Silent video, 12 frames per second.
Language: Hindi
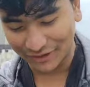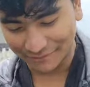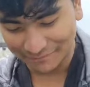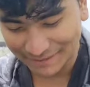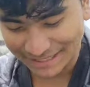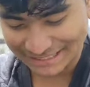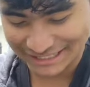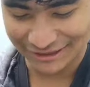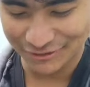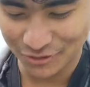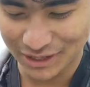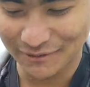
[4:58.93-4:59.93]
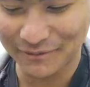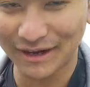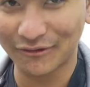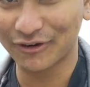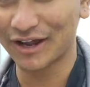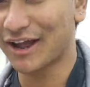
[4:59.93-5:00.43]
और अब मैं इसका गोला
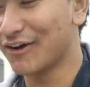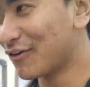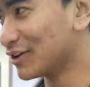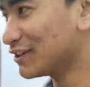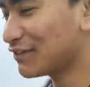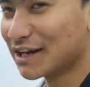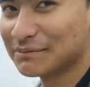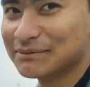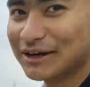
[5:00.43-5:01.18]
बनाऊंगा और दीवार पे